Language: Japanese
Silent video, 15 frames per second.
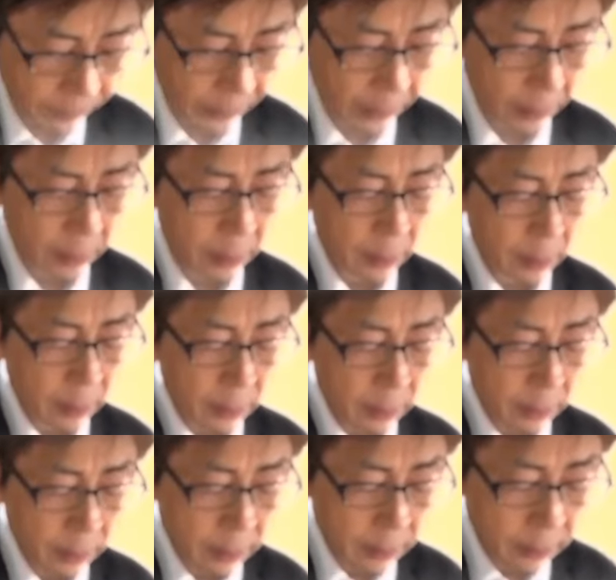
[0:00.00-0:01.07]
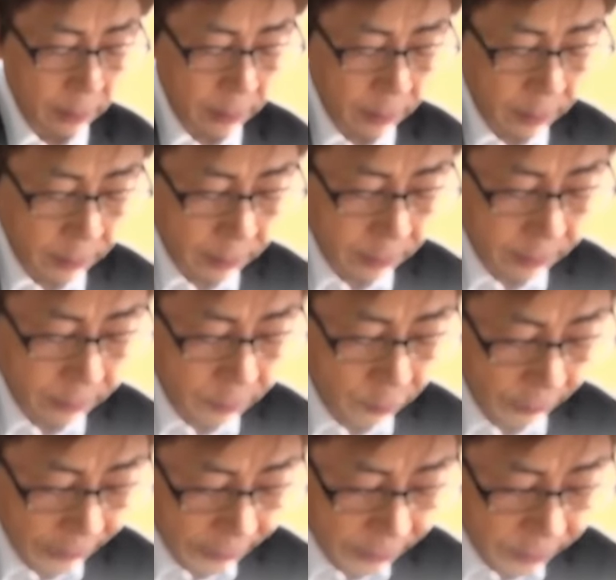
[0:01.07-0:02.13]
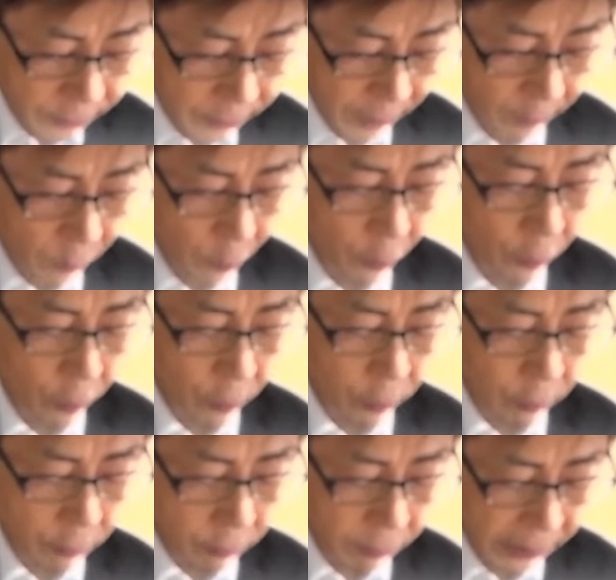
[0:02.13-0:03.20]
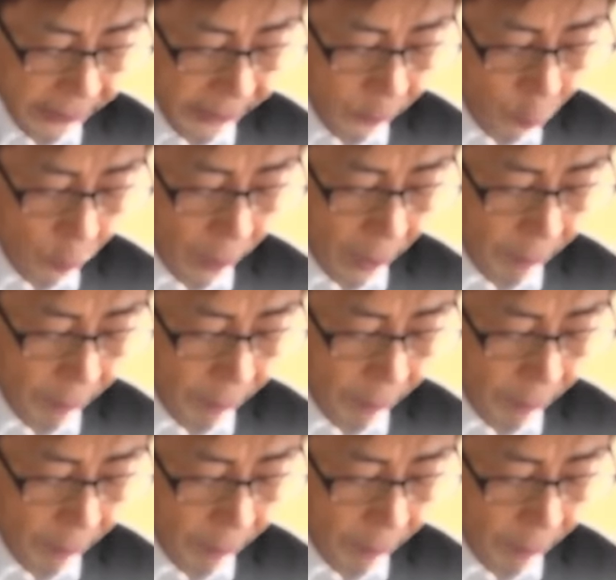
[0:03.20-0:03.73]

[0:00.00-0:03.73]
敵まで頂戴いたしておきながら今更